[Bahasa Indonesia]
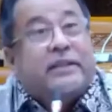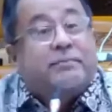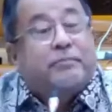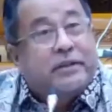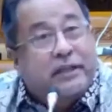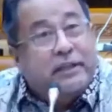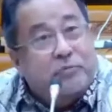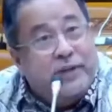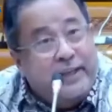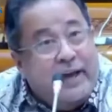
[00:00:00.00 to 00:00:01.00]
Kementerian
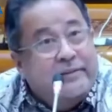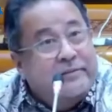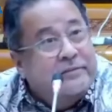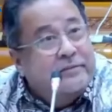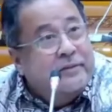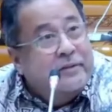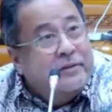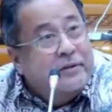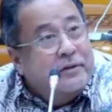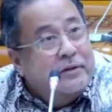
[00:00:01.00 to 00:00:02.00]
Kebudayaan.
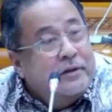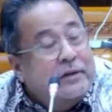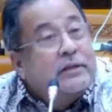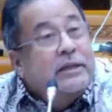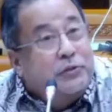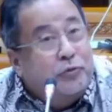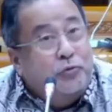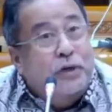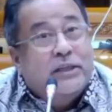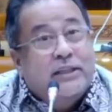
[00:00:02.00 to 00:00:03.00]
Itu
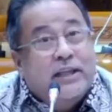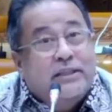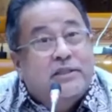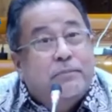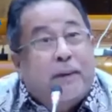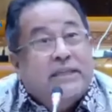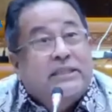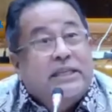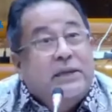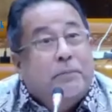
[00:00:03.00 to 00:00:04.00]
juga kita
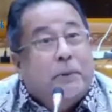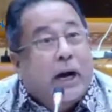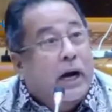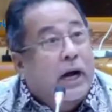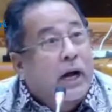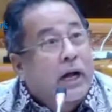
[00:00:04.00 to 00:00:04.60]
antisipasi nih Pak.